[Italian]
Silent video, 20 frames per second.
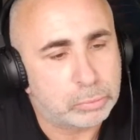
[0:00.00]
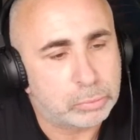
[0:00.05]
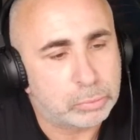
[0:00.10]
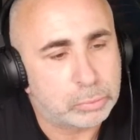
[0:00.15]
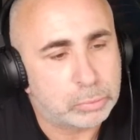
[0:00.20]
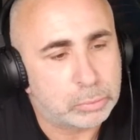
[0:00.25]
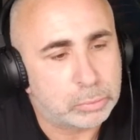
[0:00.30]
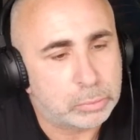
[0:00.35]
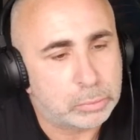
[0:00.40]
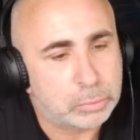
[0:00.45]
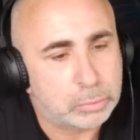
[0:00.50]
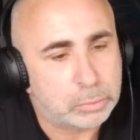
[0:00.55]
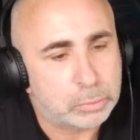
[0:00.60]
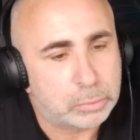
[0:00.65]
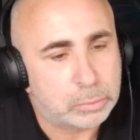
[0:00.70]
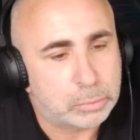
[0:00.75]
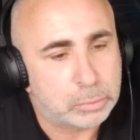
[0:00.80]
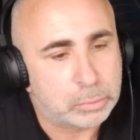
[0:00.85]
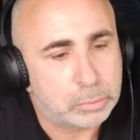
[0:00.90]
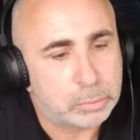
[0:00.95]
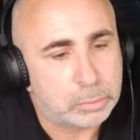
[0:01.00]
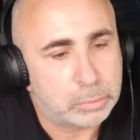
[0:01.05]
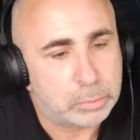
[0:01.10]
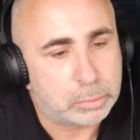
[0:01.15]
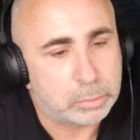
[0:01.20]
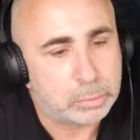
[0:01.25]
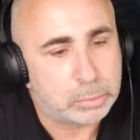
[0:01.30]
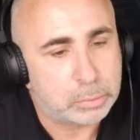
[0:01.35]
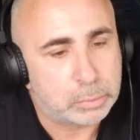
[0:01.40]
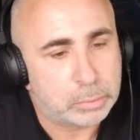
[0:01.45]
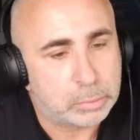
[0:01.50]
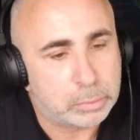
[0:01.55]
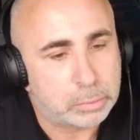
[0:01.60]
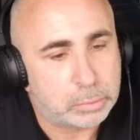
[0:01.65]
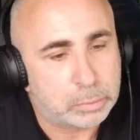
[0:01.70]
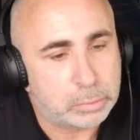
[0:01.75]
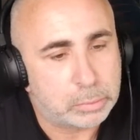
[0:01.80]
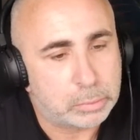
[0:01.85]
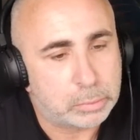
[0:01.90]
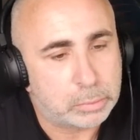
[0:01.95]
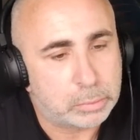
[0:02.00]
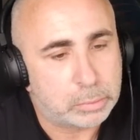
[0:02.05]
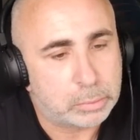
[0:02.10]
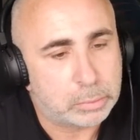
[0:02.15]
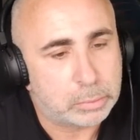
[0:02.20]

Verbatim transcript: Dopo un importante passato con Honda,